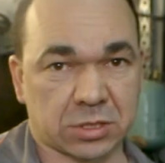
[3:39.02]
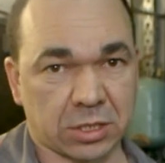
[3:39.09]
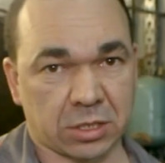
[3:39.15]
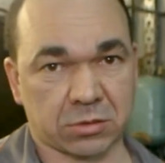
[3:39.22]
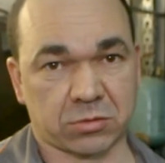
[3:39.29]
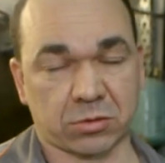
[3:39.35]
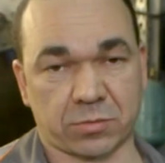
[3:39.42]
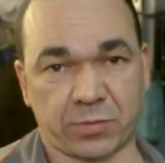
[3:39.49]

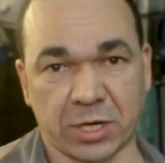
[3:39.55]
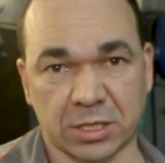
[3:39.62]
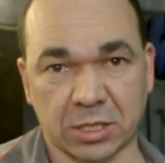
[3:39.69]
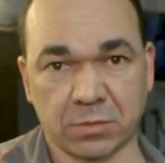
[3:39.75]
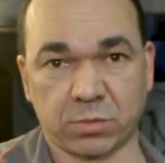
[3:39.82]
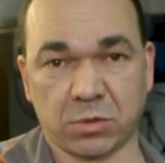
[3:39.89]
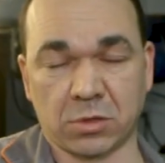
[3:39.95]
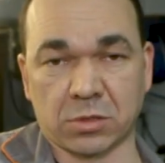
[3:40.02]
стал тот
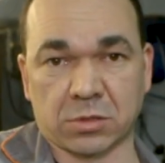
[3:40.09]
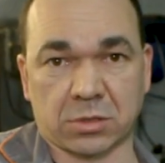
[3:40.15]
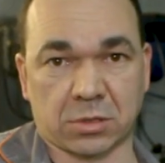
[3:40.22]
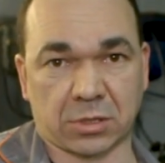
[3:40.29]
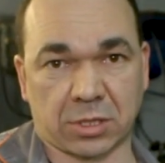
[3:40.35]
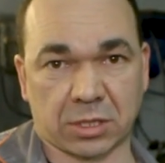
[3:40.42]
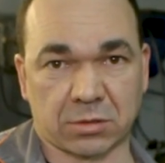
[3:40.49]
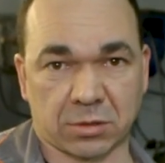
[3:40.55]
пятый болт,
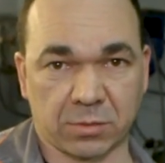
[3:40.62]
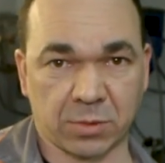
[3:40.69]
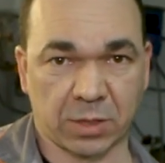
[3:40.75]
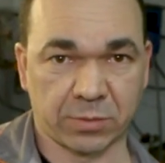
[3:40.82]
который мы